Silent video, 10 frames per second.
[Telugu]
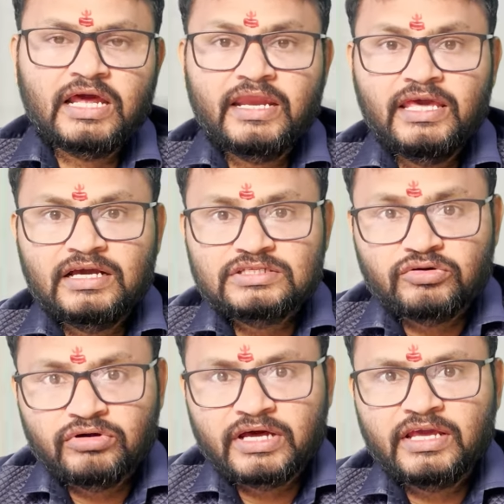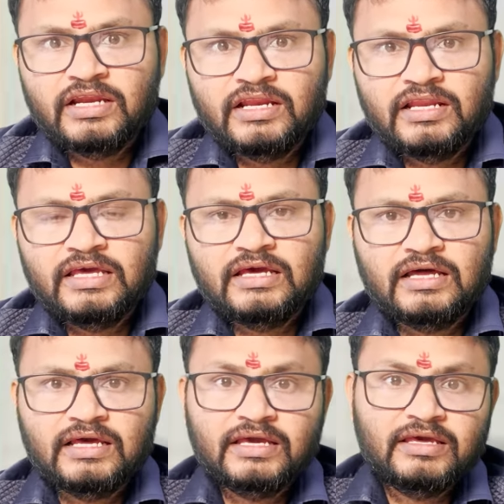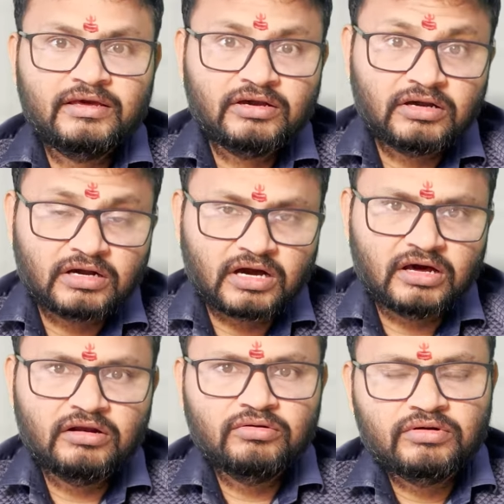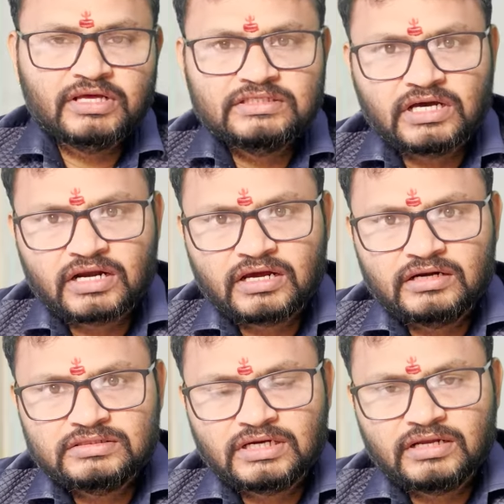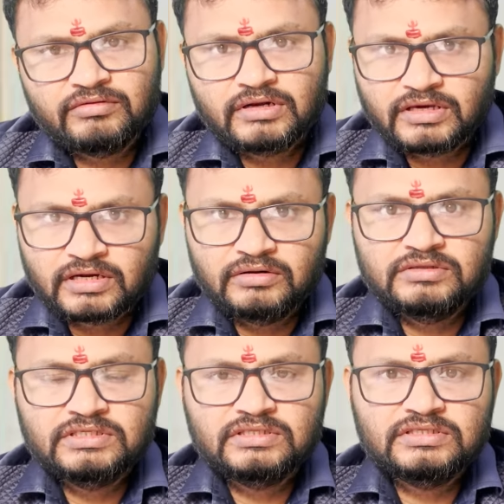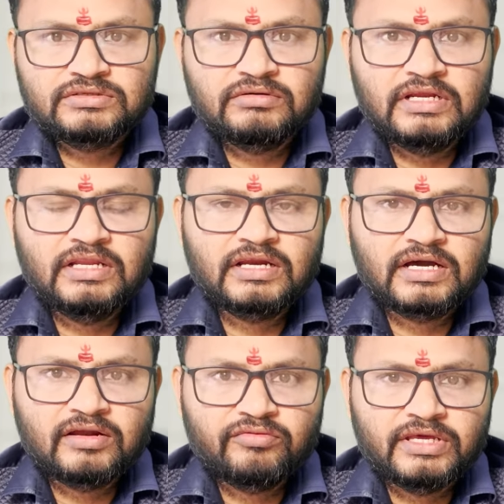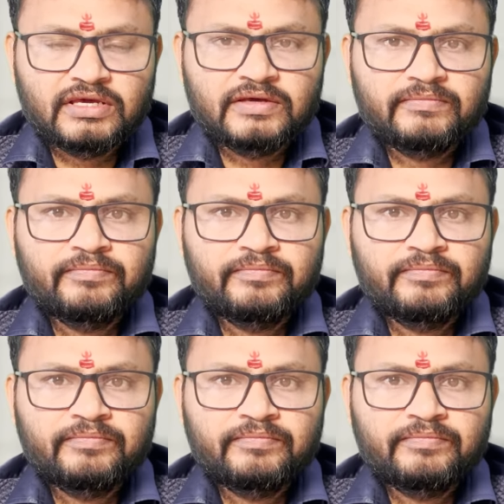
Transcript: అనేక సౌకర్యాలు వెళ్ళాయి అలాగే కార్లు కూడా జార్ఖండ్ చాలా వరకు ఇక్కడ నుంచే తీసుకొని వెళ్ళారు కాన్వాయికి